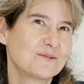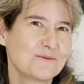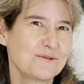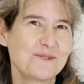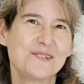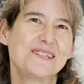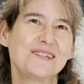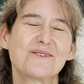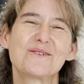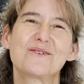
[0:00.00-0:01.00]
donc je me suis
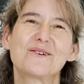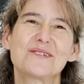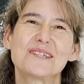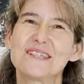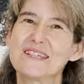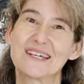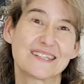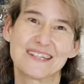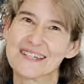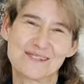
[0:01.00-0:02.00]
dit que c'était
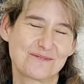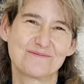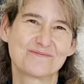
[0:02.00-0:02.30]
intéressant.